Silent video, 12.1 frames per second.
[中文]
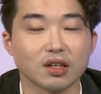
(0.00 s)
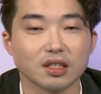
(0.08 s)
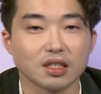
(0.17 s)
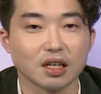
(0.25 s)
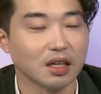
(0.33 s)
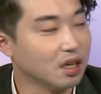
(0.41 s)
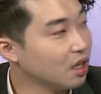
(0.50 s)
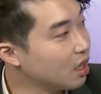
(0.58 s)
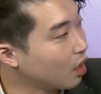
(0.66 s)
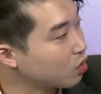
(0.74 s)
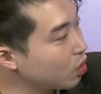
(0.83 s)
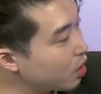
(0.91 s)
李子？
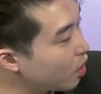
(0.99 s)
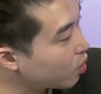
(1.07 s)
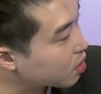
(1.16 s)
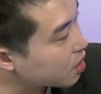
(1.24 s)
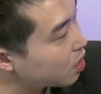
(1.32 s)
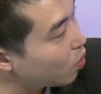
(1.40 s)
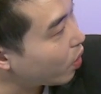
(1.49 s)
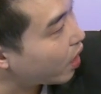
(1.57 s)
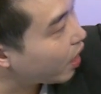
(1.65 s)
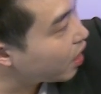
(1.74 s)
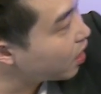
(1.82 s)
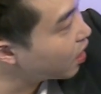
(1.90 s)
他说柳思
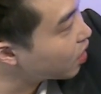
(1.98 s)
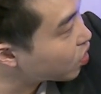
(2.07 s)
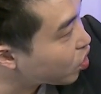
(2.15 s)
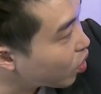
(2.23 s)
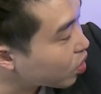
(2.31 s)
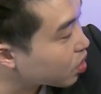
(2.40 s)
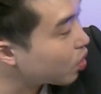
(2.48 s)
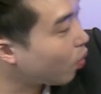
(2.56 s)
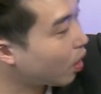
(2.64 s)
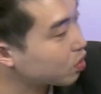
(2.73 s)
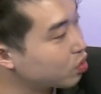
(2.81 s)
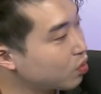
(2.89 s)
维就是
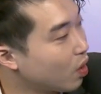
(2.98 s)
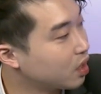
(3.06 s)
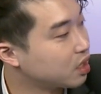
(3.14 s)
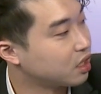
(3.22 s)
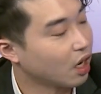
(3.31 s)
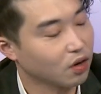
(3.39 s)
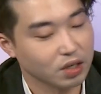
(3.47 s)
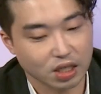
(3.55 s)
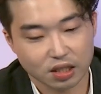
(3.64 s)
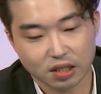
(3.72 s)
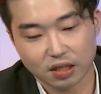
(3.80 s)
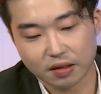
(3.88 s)
黄树光的小
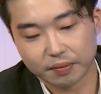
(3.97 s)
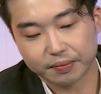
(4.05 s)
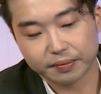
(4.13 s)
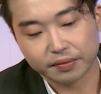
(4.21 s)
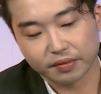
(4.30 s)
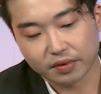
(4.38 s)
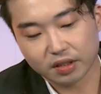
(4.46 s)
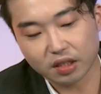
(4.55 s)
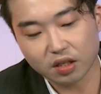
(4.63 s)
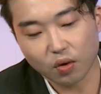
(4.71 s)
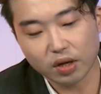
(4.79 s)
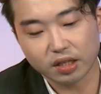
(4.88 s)
李子。这
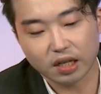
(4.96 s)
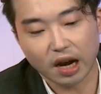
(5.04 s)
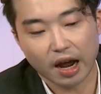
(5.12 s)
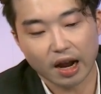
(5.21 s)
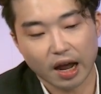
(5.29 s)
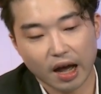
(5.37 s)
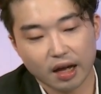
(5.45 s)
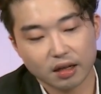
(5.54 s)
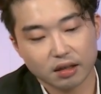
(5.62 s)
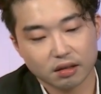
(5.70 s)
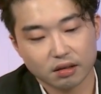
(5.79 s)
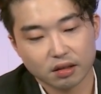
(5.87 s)
时候问题来啦，
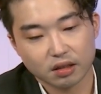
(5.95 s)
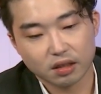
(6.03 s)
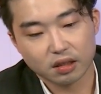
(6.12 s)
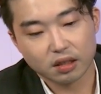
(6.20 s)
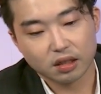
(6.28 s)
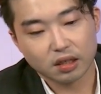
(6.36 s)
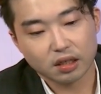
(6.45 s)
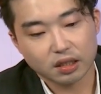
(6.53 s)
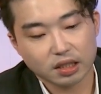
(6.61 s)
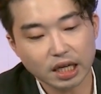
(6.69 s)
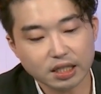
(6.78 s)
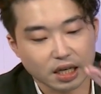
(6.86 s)

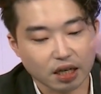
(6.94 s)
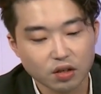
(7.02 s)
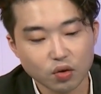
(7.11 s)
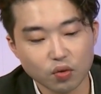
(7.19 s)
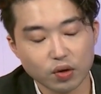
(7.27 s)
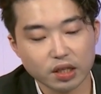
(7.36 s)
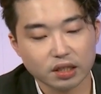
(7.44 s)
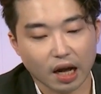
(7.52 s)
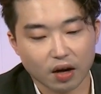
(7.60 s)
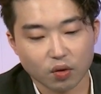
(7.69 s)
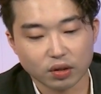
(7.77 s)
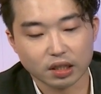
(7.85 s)
在整个录音
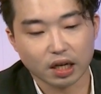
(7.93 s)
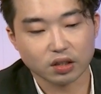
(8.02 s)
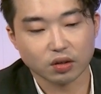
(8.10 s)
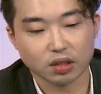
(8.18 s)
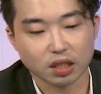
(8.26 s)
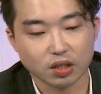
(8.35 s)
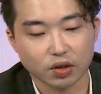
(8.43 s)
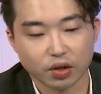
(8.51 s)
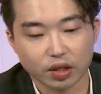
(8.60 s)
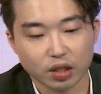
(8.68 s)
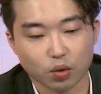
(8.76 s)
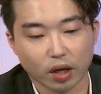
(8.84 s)
档过程当中，这时候有
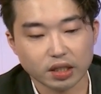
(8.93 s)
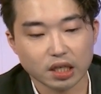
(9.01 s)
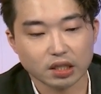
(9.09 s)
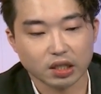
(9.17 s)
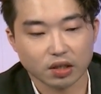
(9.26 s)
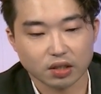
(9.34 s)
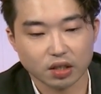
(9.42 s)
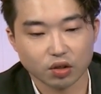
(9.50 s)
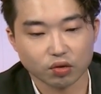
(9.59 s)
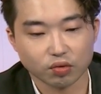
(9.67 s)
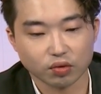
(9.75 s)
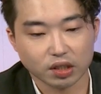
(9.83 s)
一个关键角色
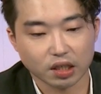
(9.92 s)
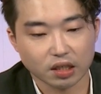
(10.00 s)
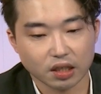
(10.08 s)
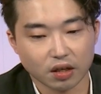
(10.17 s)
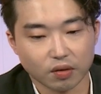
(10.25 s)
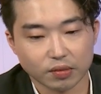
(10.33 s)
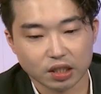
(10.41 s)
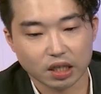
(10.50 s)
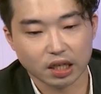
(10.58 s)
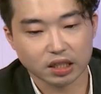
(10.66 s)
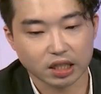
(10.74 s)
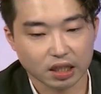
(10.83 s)
就出现了。我们先
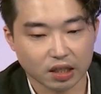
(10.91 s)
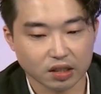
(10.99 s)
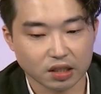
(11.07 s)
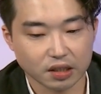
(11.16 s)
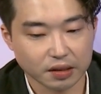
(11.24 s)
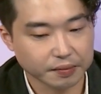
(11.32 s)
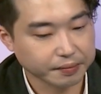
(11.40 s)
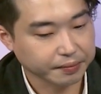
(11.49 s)
来讲到这里。